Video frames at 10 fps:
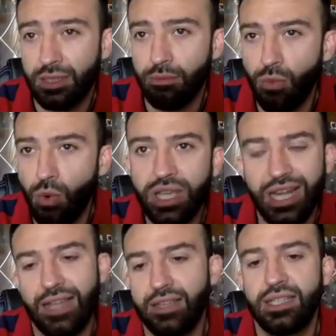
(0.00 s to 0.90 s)
muy
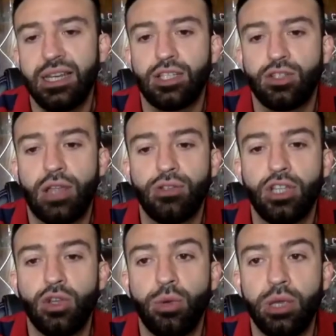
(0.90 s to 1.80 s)
grandes en la ciudad donde
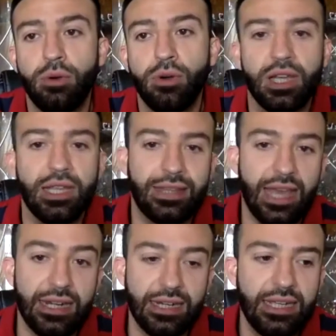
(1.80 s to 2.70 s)
yo vivo, en
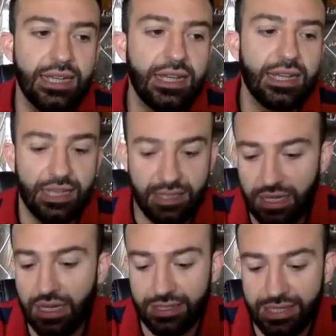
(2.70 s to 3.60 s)
Terni, que es en
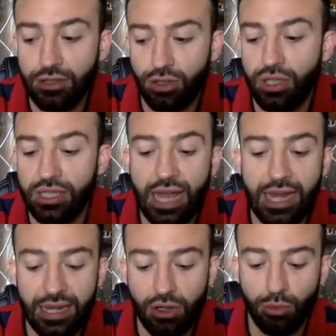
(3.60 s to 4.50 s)
el centro de
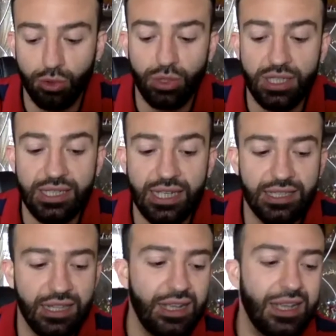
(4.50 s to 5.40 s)
Italia, como tú
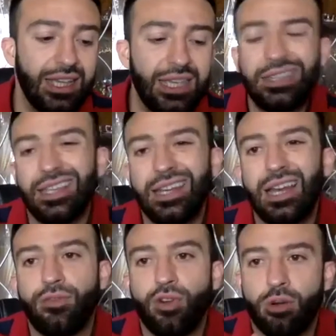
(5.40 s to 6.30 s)
decías, y tiene
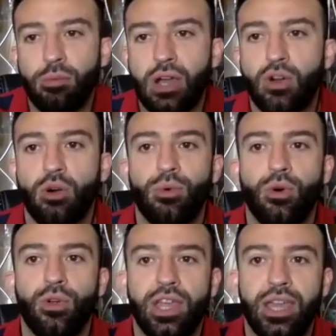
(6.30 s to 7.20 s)
la forma
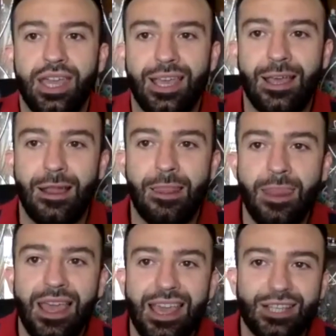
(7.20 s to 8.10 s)
como de,
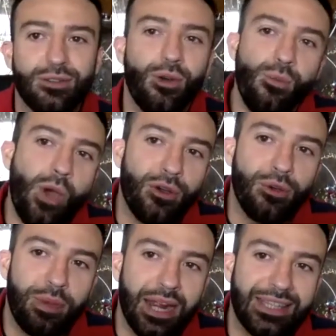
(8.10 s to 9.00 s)
es un
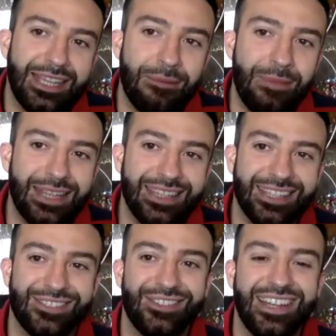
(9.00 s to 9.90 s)
hueco prácticamente,
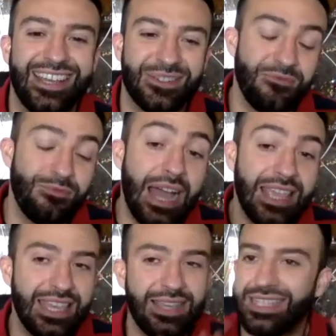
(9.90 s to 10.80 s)
es, una, es un
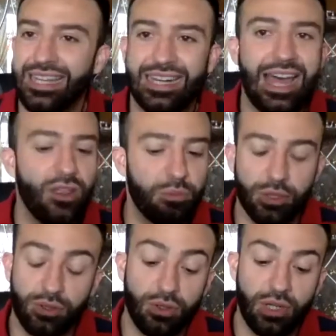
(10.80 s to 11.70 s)
valle cerrado
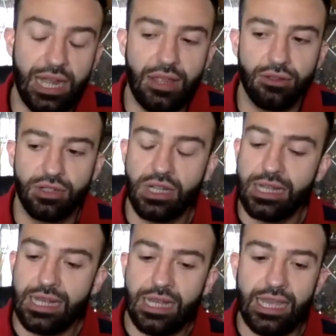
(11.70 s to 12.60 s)
por todos lados,
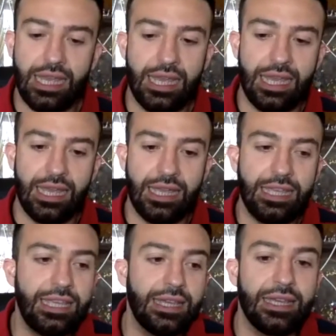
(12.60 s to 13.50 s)
eh,
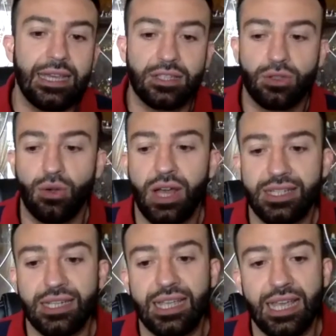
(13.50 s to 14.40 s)
y e, esto
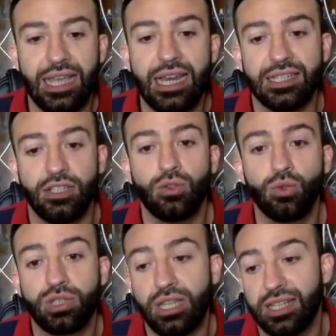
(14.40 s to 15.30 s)
hace que las
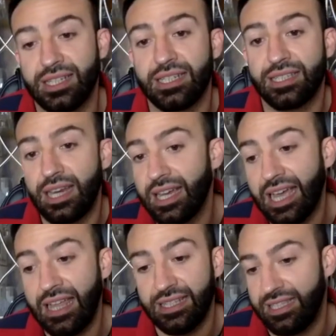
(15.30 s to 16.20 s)
industrias que están
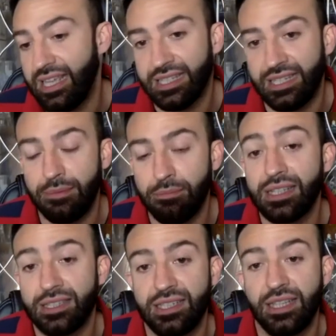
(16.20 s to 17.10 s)
acá desde hace
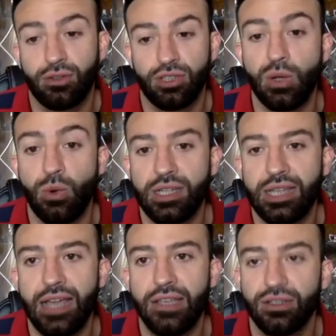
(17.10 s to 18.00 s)
más de
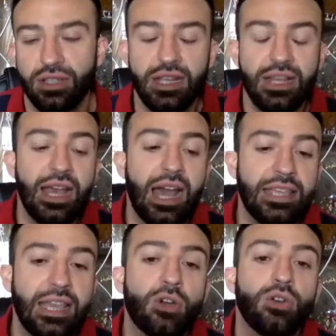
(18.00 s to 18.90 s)
150 años
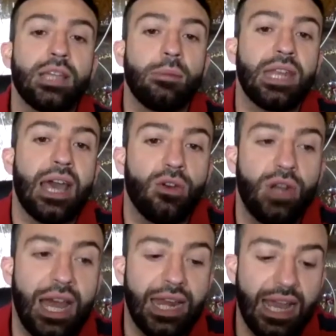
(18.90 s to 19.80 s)
hayan contaminado
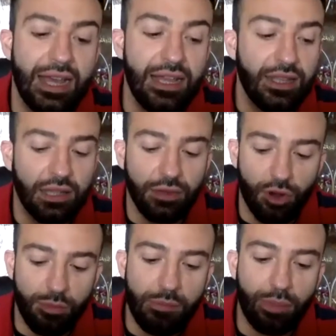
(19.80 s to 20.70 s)
el área de
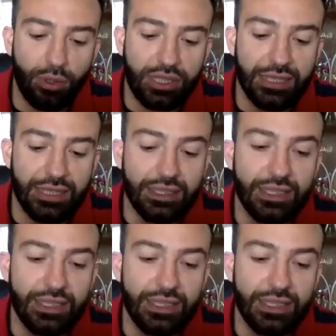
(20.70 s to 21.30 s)
forma importante.